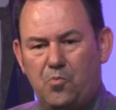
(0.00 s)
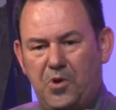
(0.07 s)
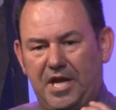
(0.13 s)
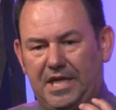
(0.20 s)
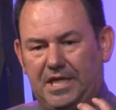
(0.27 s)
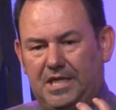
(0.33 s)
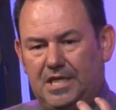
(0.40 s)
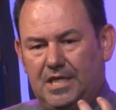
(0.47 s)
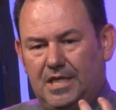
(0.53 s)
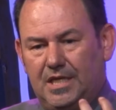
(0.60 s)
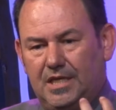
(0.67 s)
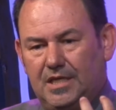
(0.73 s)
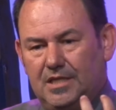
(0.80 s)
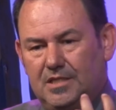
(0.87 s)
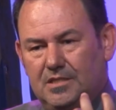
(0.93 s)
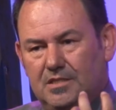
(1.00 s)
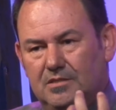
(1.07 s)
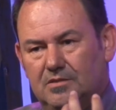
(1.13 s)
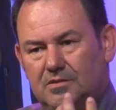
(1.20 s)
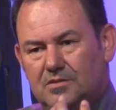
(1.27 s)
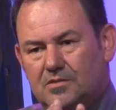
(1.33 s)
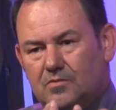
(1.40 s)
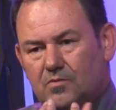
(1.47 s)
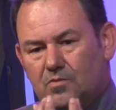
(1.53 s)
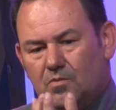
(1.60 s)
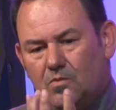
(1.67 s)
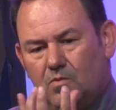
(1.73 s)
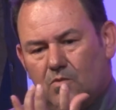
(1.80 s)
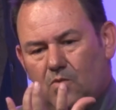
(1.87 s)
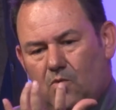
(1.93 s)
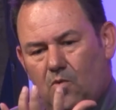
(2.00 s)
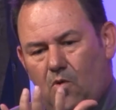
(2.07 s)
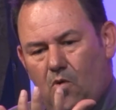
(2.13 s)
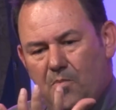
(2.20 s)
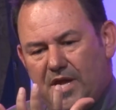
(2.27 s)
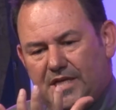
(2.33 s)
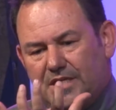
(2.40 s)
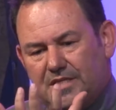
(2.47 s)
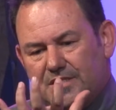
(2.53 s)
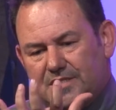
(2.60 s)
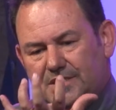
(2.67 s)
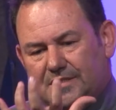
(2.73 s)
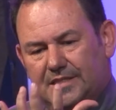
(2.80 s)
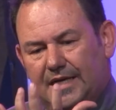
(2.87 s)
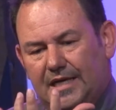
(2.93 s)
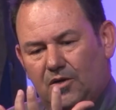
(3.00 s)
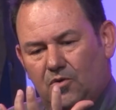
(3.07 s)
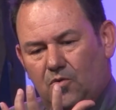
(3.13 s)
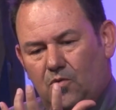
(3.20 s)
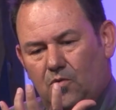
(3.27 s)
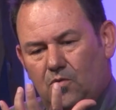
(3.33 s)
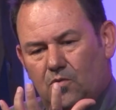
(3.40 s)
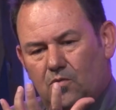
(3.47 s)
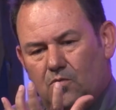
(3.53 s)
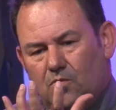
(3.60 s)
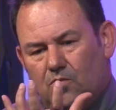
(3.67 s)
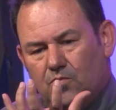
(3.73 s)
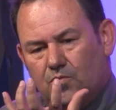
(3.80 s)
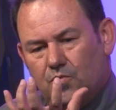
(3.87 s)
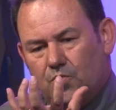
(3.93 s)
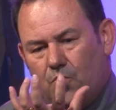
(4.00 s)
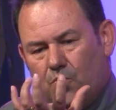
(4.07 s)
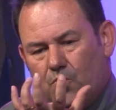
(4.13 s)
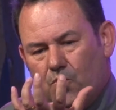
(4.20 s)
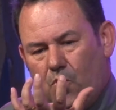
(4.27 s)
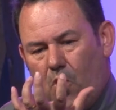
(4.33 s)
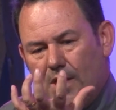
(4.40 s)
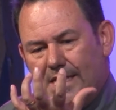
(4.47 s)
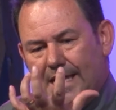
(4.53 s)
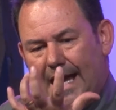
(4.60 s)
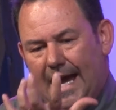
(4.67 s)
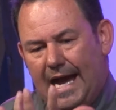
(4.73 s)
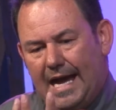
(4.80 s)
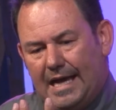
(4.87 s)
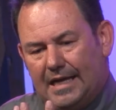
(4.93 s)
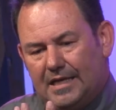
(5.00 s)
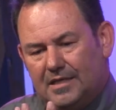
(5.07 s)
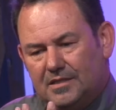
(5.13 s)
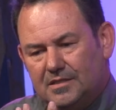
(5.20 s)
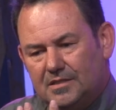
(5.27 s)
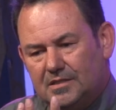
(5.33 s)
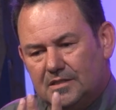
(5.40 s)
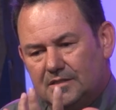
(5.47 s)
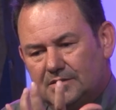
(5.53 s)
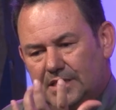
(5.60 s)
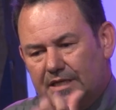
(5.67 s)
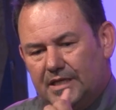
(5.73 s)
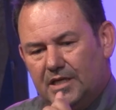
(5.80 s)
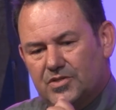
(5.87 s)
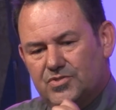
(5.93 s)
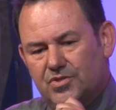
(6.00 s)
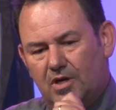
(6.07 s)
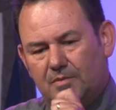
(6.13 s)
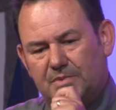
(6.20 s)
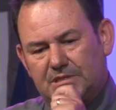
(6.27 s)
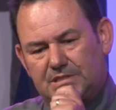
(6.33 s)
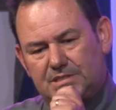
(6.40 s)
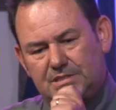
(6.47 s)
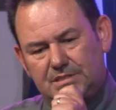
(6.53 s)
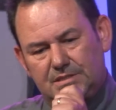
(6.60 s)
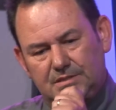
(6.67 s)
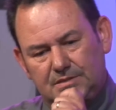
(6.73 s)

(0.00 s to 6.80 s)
é que como é que está o, o, o olhar daqueles homens.